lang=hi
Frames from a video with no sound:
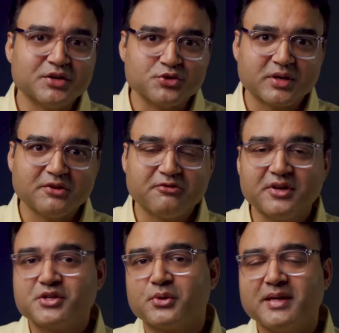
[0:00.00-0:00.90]
जो कि
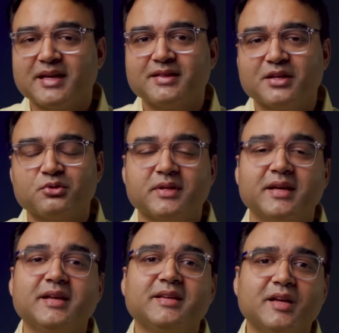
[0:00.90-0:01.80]
फ़िश ऑयल के अंदर होते
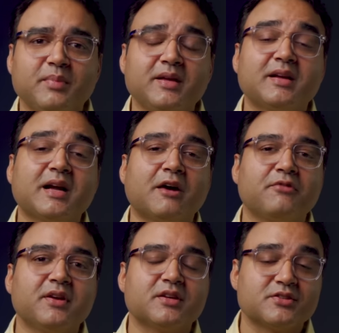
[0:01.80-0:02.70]
हैं ये भी
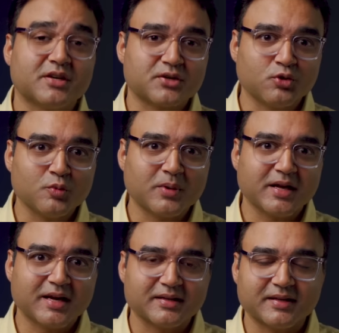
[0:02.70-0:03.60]
काफ़ी अच्छा रोल
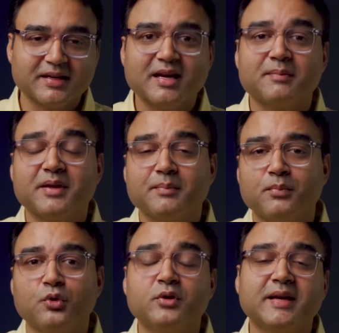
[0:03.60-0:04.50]
प्ले करते हैं आपकी
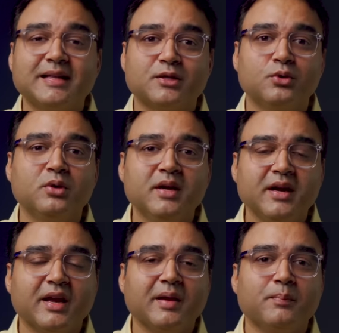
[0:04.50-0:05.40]
बोन हेल्थ को
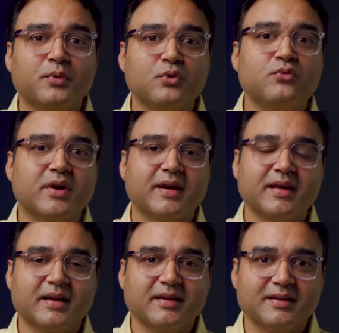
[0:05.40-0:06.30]
इम्प्रूव
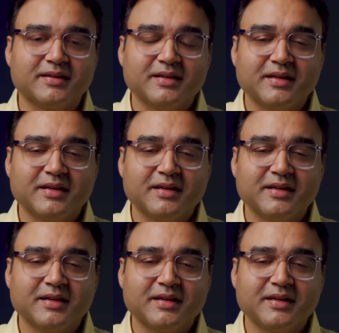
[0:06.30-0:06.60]
करने के लिए